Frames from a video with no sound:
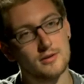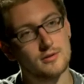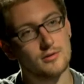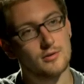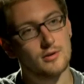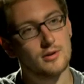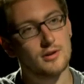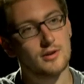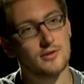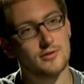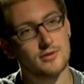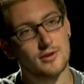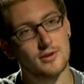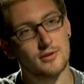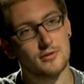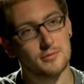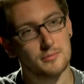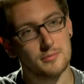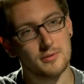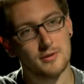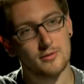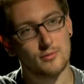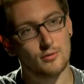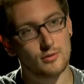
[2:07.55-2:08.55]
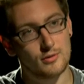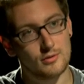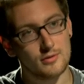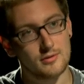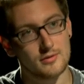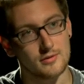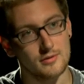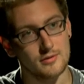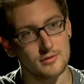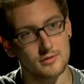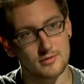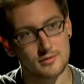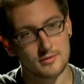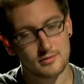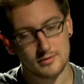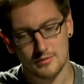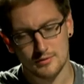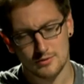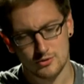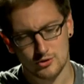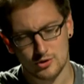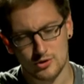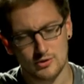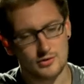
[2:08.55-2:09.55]
которые касаются моего э,
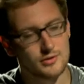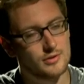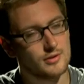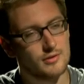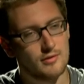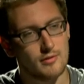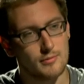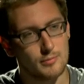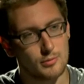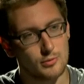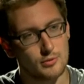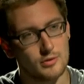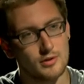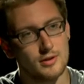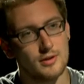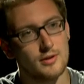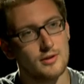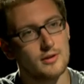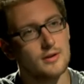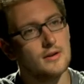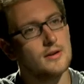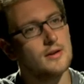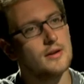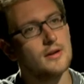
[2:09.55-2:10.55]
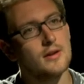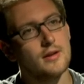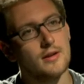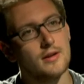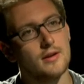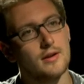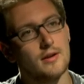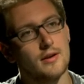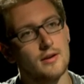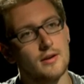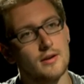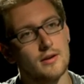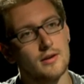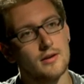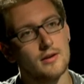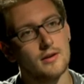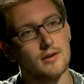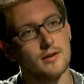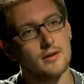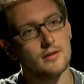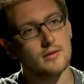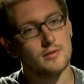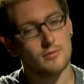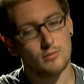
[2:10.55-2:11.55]
жизненного пути
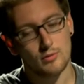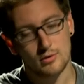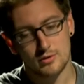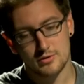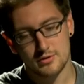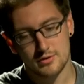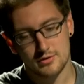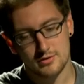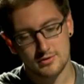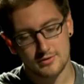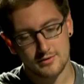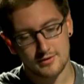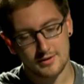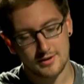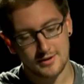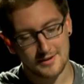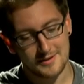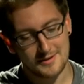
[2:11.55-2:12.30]
или творчества.